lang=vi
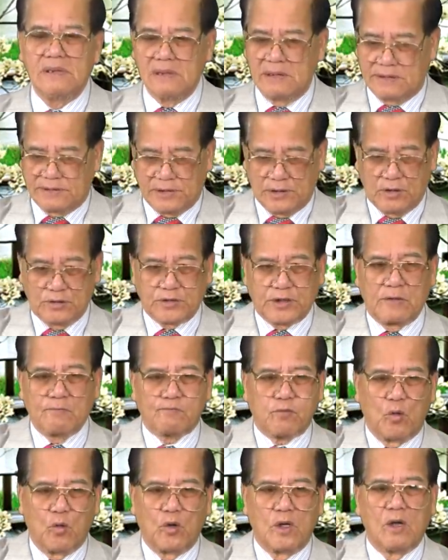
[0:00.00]
Chỉ có chính
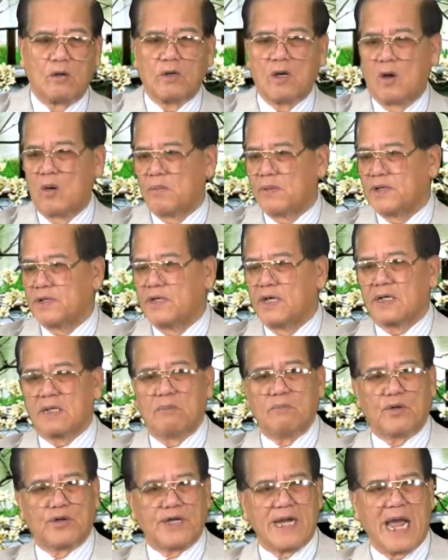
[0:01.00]
phủ lâu lâu mới đưa ra
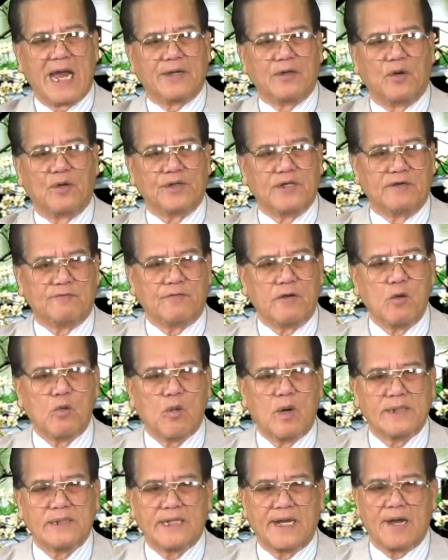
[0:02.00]
một đại đội địa phương
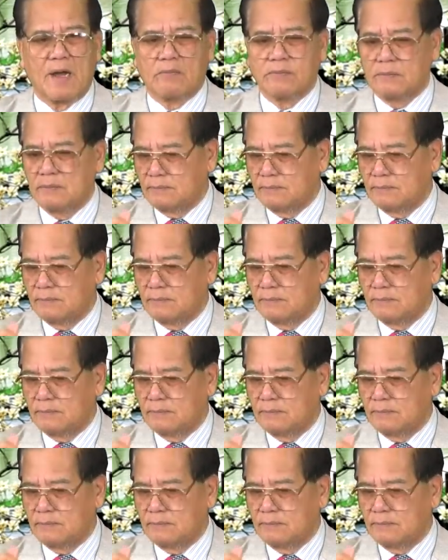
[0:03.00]
quân ra đóng.